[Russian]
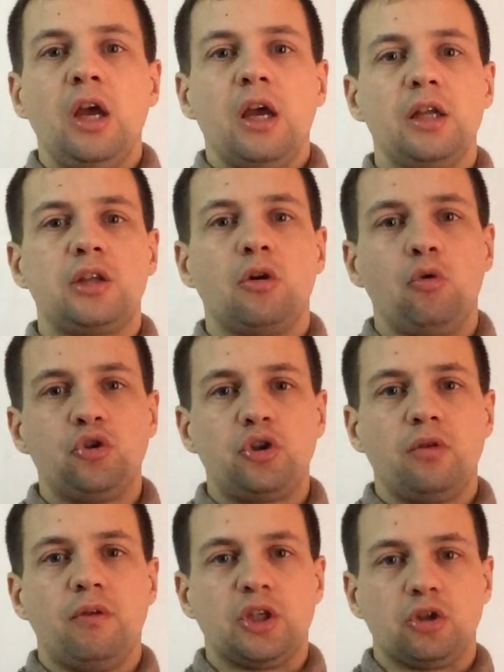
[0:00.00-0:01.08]
это
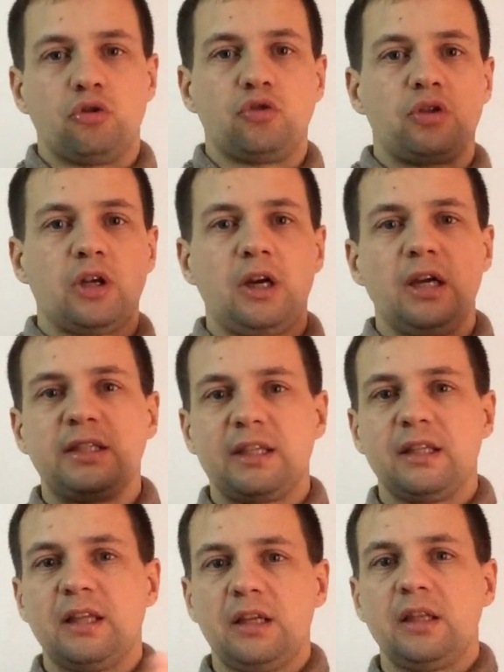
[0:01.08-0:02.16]
очень важно. То есть вот такая
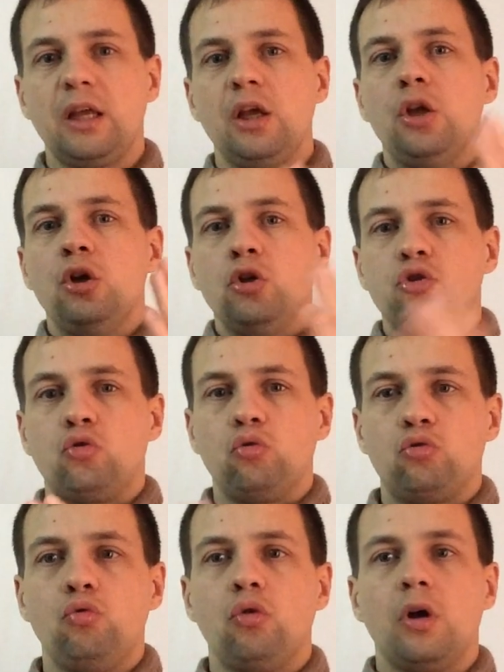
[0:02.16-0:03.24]
стандартная
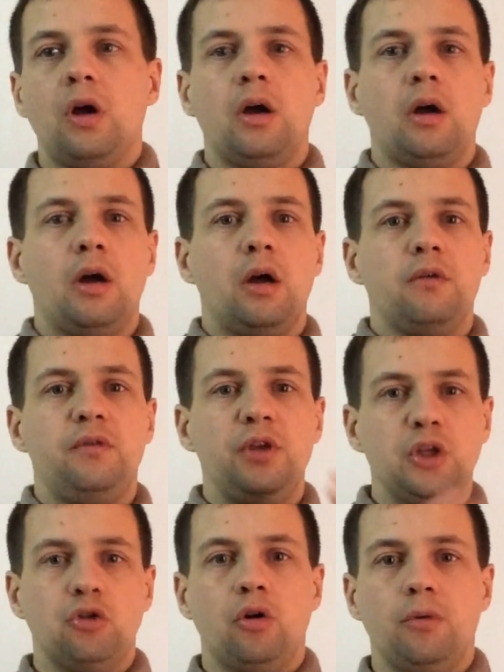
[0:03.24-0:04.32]
структура э,
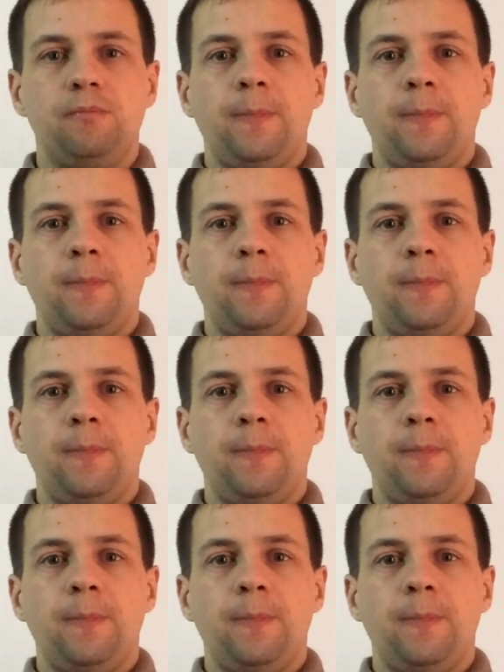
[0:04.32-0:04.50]
видео.